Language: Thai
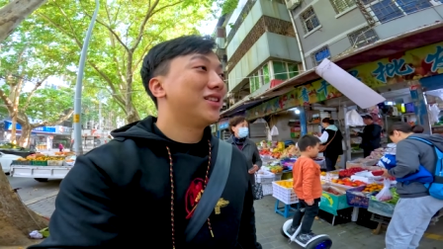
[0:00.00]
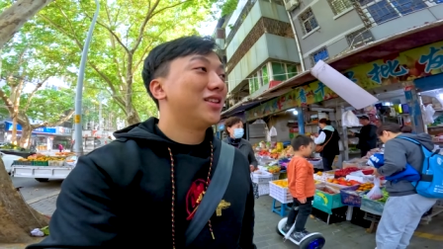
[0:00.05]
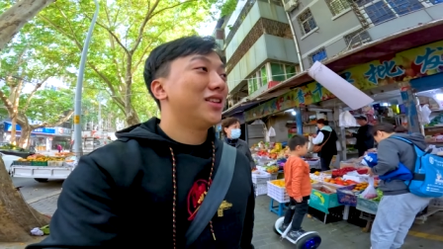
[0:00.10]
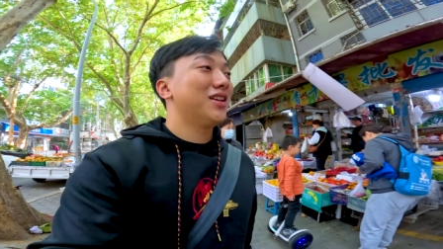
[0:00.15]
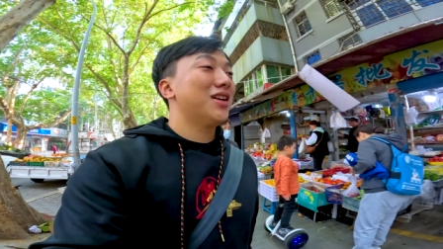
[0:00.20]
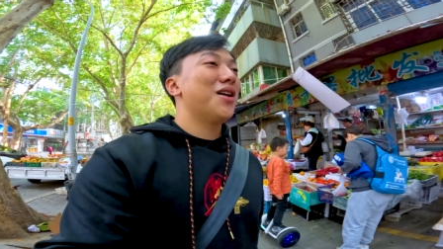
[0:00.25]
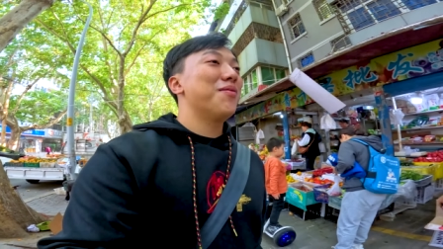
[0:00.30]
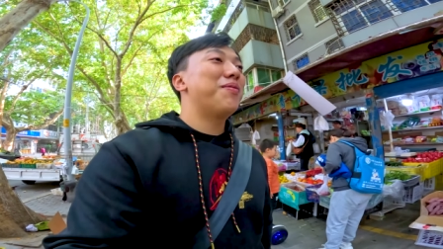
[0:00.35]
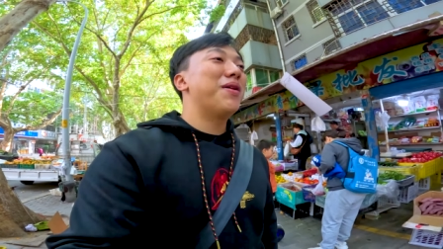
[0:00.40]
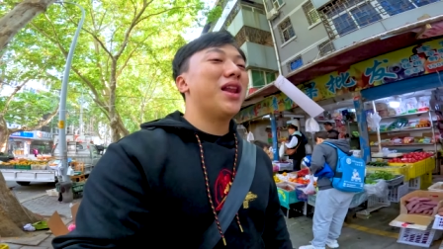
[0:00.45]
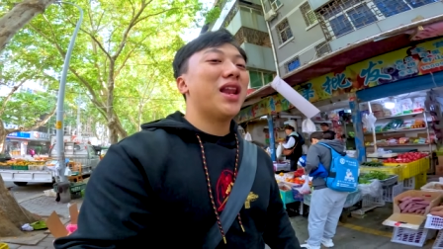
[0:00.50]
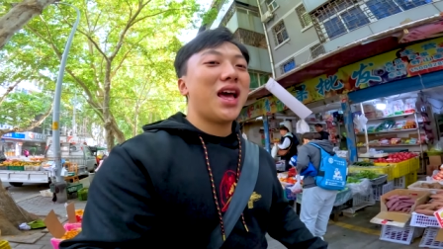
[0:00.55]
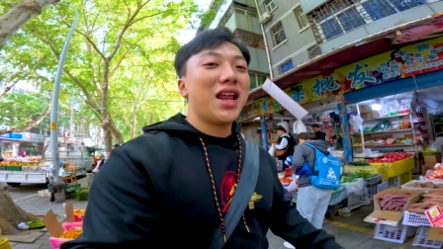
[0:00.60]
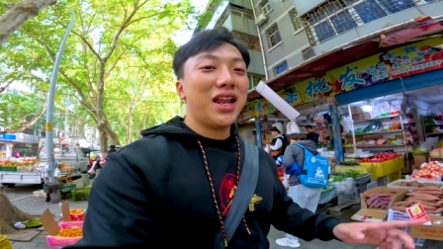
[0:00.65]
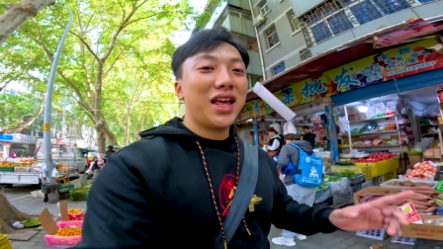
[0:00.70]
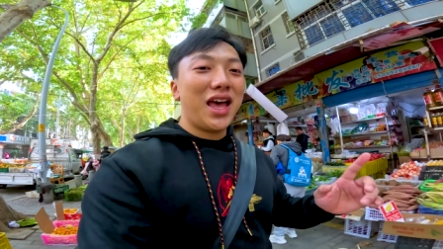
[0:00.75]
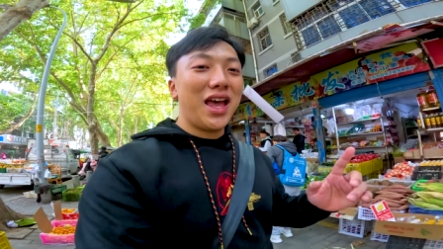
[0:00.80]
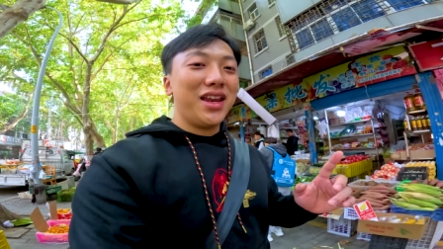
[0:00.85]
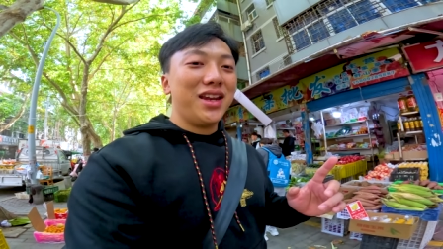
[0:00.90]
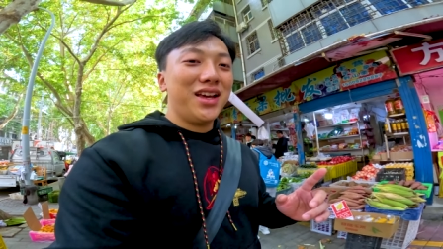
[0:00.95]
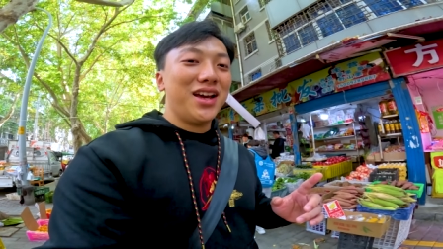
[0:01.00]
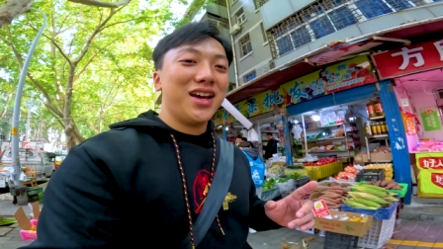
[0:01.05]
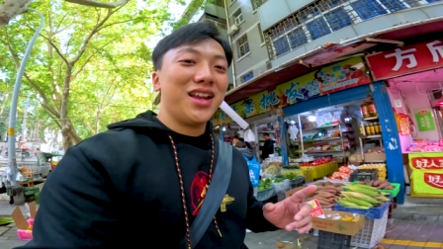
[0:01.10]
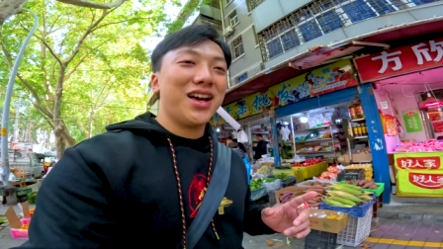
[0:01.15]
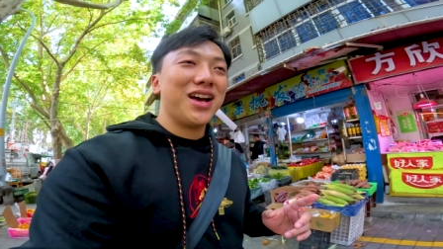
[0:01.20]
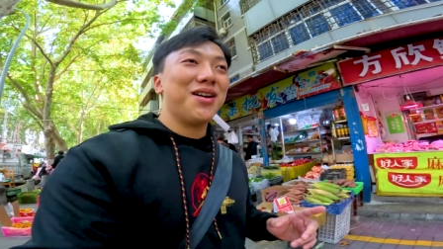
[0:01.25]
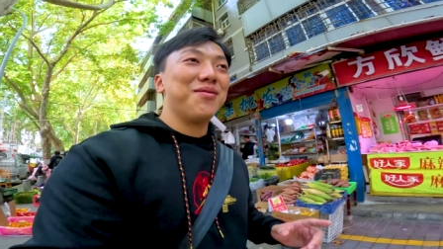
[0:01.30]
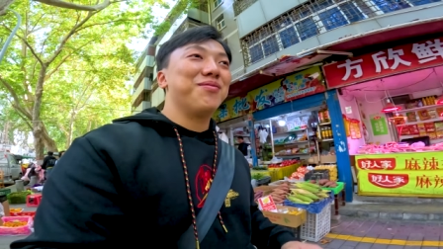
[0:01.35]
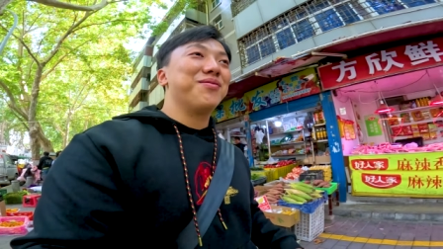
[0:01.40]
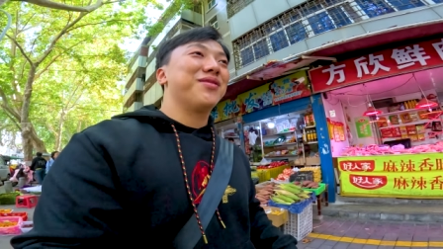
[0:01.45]
นี่ก็เป็นร้านขายเนื้อ
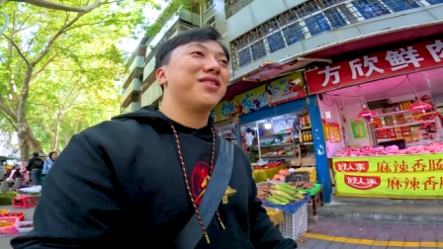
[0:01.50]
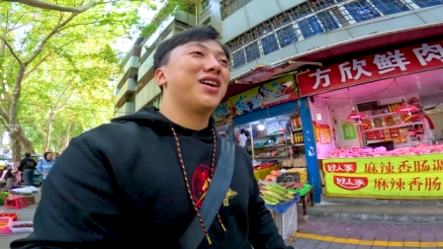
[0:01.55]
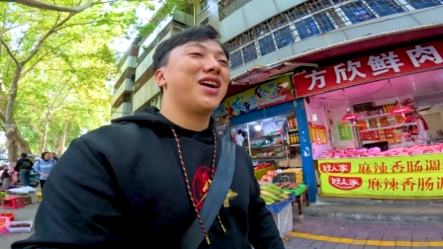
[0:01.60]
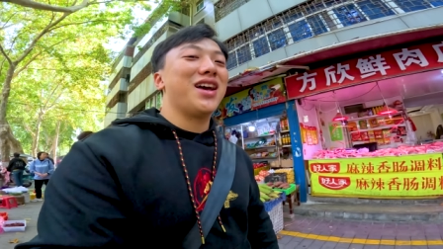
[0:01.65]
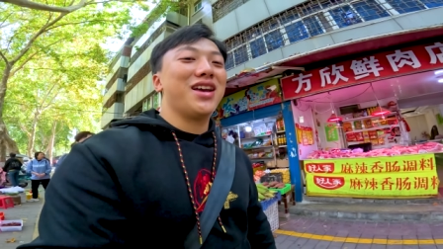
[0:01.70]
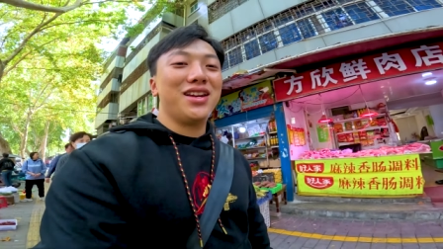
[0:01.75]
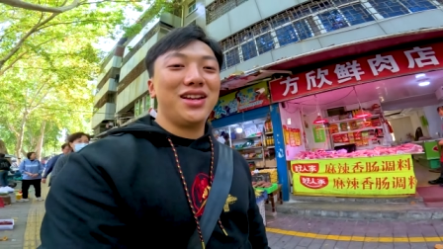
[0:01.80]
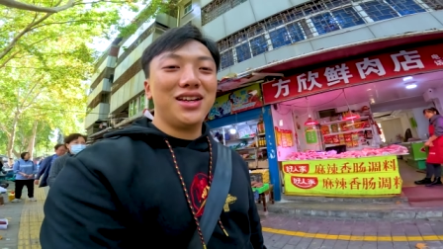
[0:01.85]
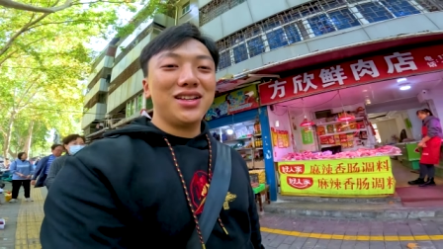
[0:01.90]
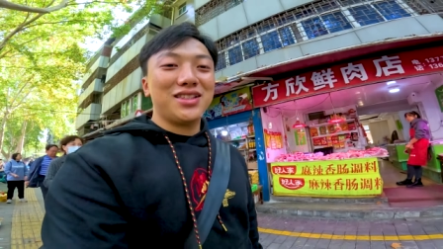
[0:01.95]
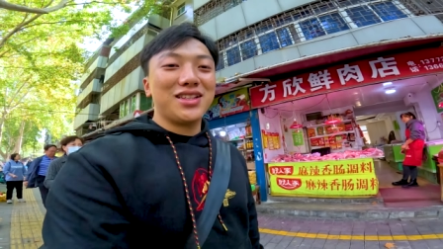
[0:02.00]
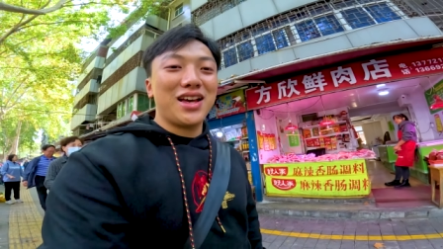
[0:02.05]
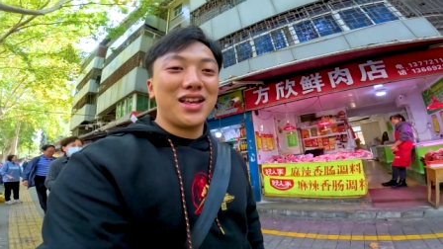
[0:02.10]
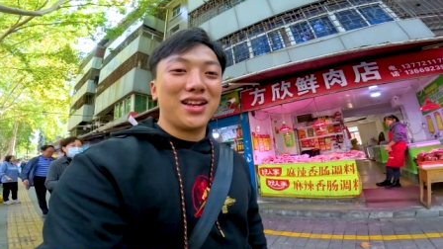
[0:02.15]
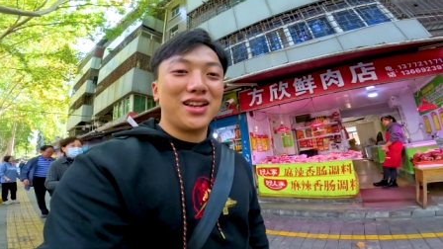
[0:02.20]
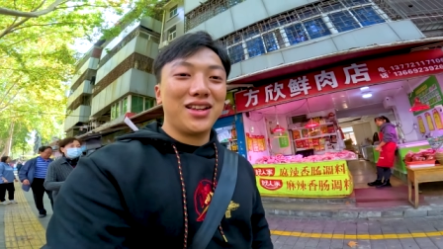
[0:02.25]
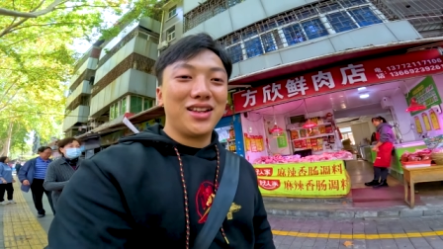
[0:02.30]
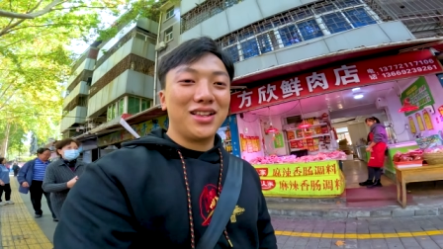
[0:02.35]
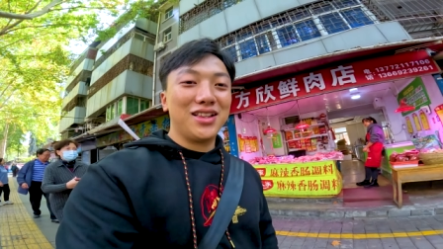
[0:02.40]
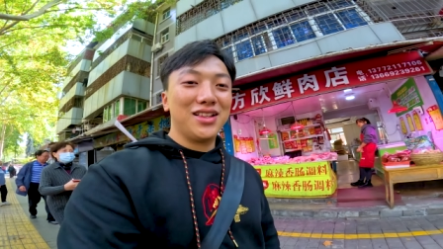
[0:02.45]
นะครับ ขายเนื้อสัตว์